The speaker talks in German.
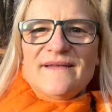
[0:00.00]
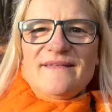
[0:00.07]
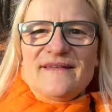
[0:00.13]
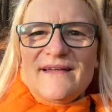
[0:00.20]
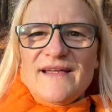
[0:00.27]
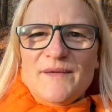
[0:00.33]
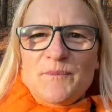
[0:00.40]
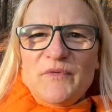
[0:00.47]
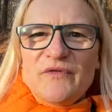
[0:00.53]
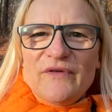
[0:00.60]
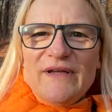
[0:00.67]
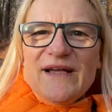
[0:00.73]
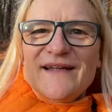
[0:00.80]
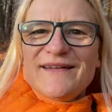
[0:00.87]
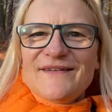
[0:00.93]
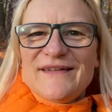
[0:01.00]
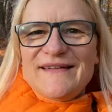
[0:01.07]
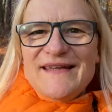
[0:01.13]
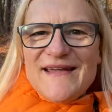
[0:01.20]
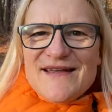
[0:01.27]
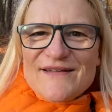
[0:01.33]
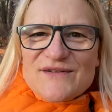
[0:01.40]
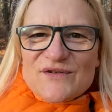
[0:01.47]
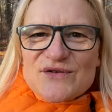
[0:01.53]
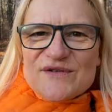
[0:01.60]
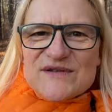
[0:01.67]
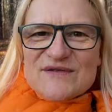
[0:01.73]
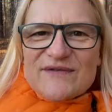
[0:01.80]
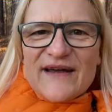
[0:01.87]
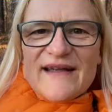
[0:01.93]
sich bewegt, gefilmt und
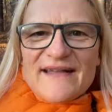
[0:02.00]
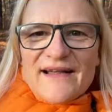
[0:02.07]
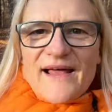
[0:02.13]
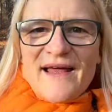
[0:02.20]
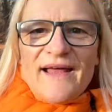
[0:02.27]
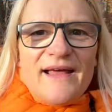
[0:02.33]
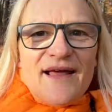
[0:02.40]
so weiter,